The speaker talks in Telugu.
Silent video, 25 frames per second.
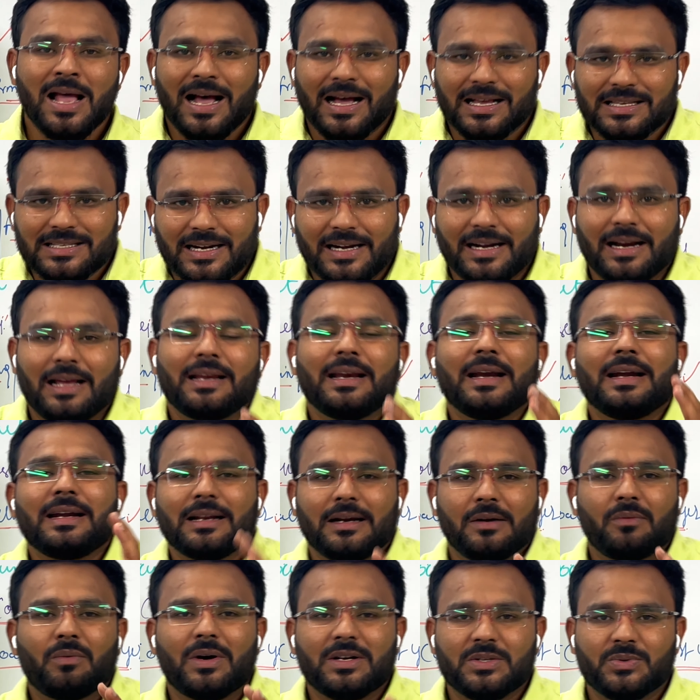అసలు
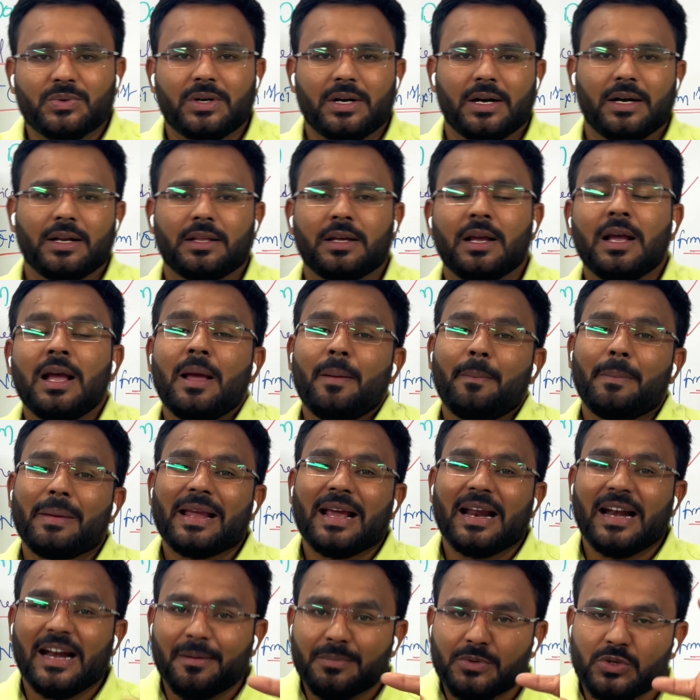ఏంటి వాట్ ఇస్ వాట్ అనేది మీకు
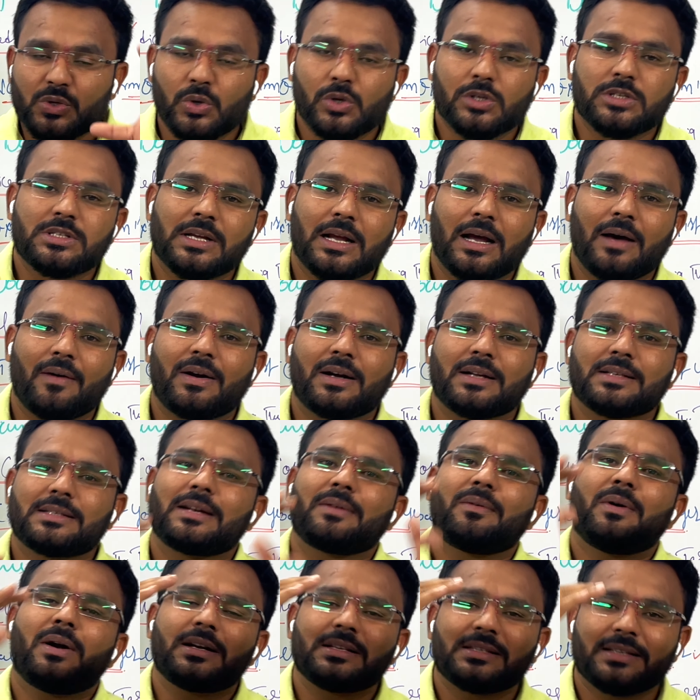ఎన్ఎంసీ రూల్స్ కావాలంటే
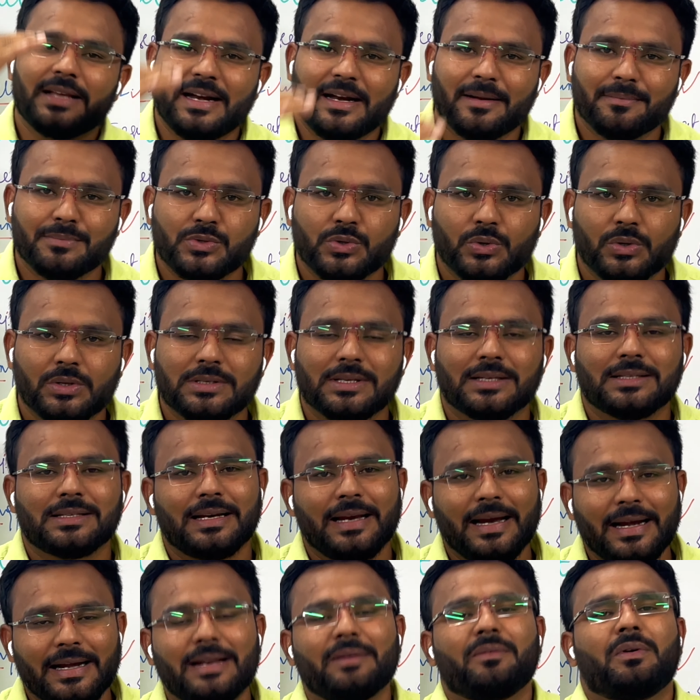సరే వాట్ ఇస్ ఎన్ఎంసీ రూల్స్ అసలు
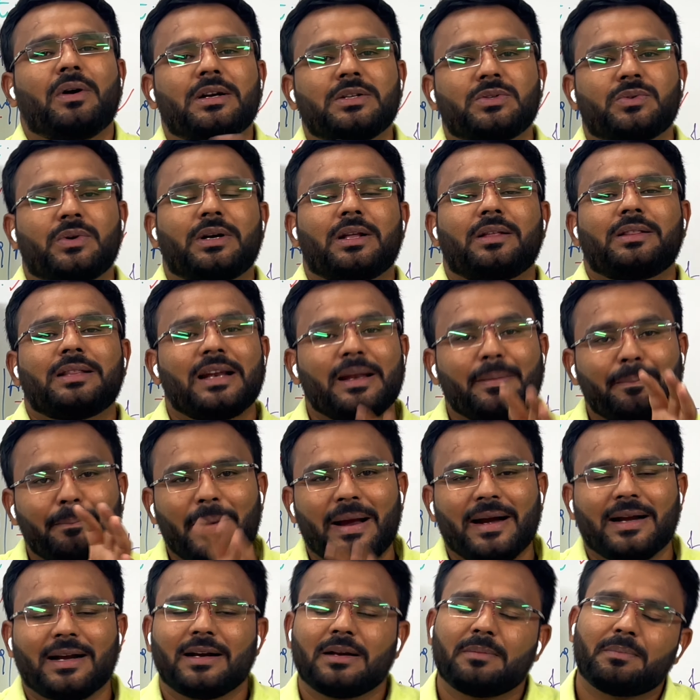ఏంటి వాట్ ఇస్ వాట్ దాని
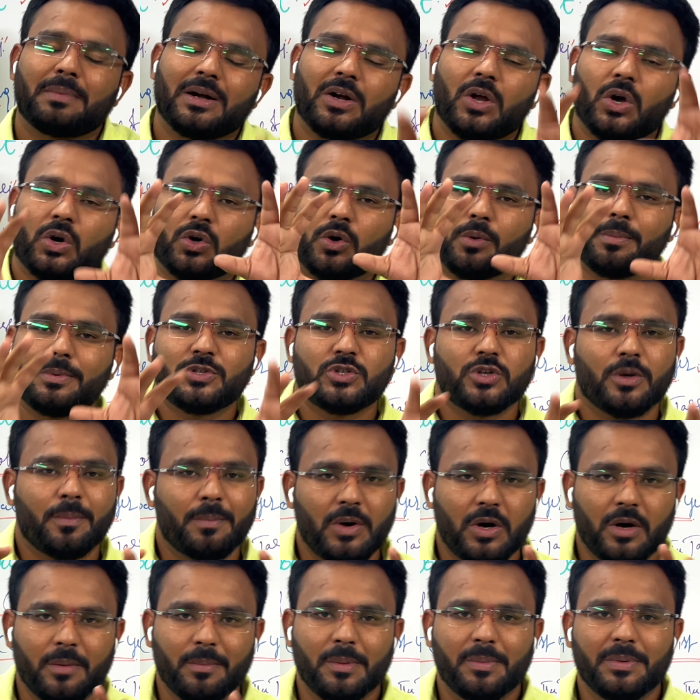ఇంపాక్ట్ అని మన డాక్టర్ బ్రిడ్జ్
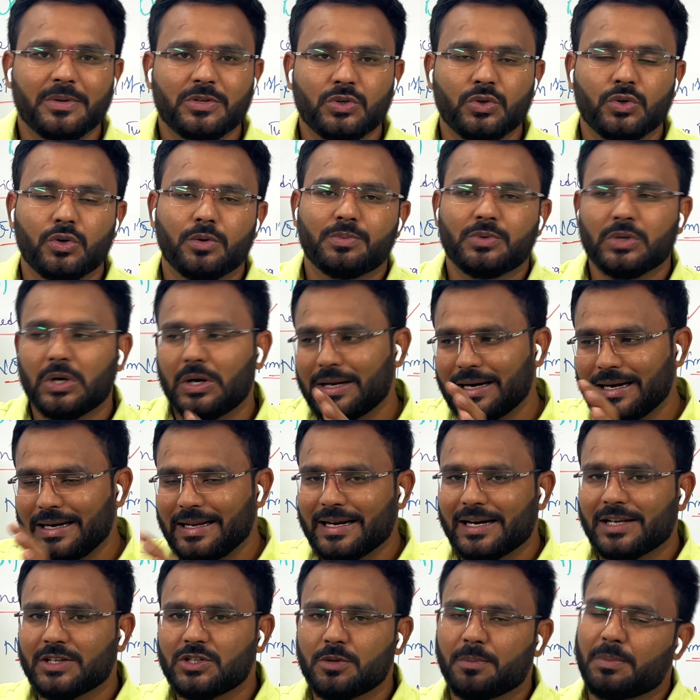అబ్రాడ్ ఎంబీబీస్ యూట్యూబ్ ఛానల్
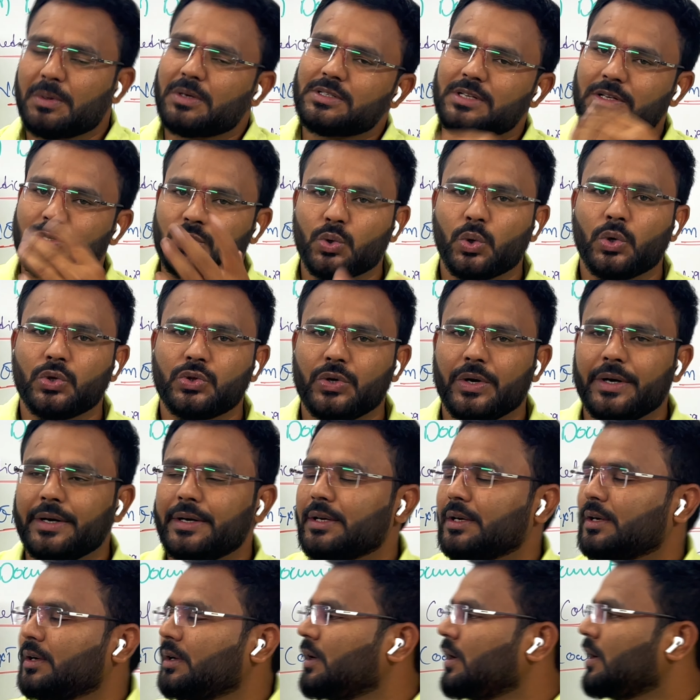క్లియర్గా చెప్పడం జస్ట్ గో త్రీ
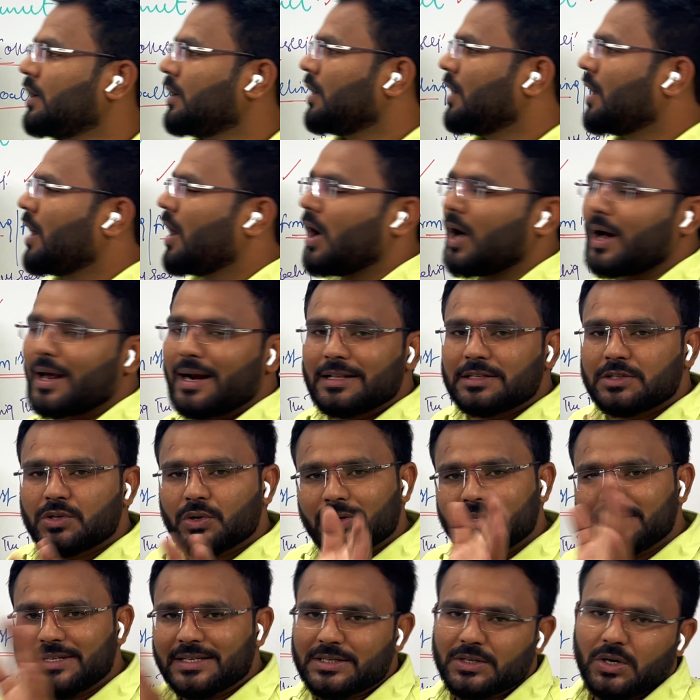ఇట్ ఆర్
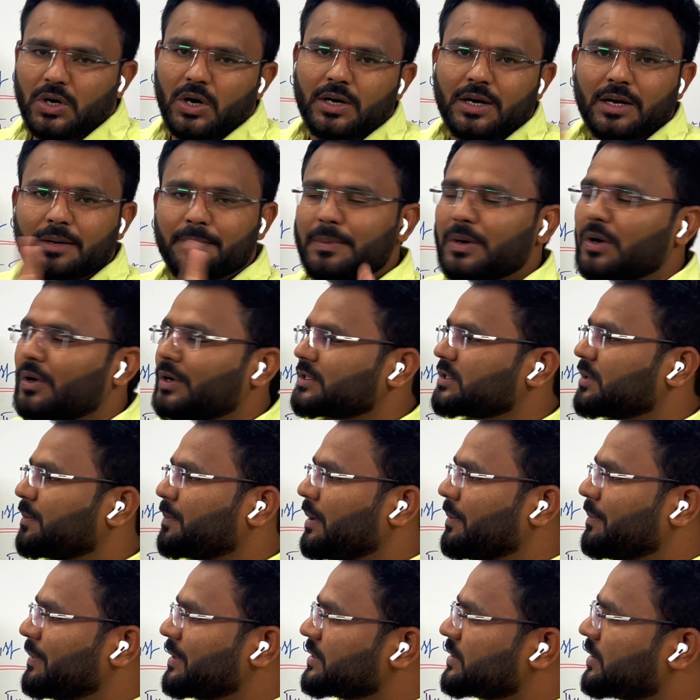ఆల్సో జస్ట్ కాంటాక్ట్ బిల్ వాట్సాప్
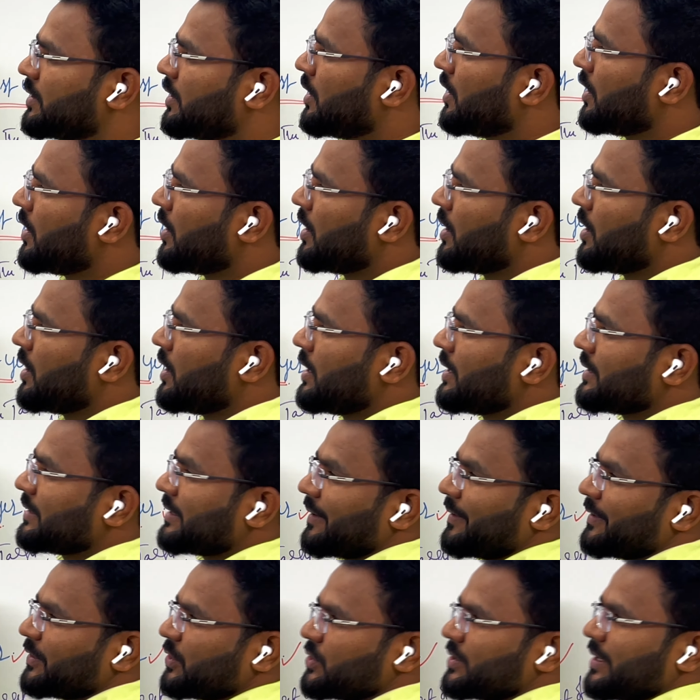నెంబర్స్
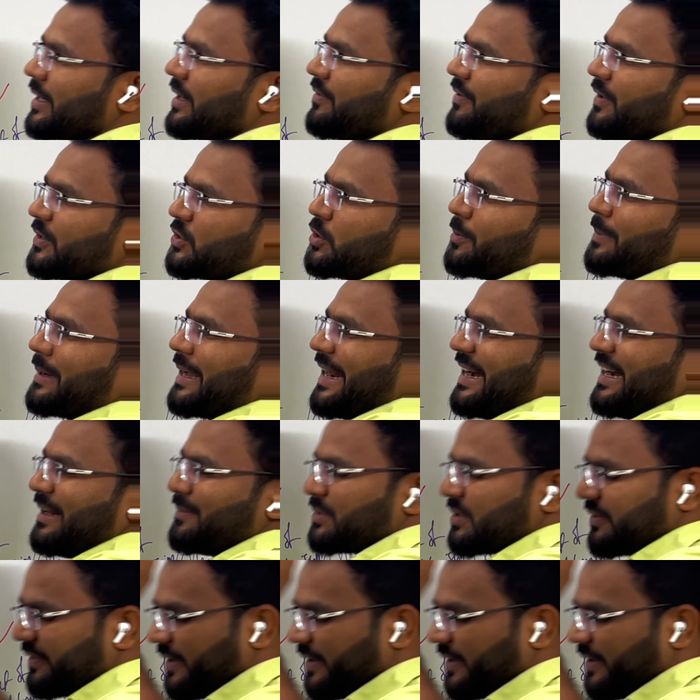తర్వాత సరే ఫస్ట్ మీకు ఎన్ఎంసీ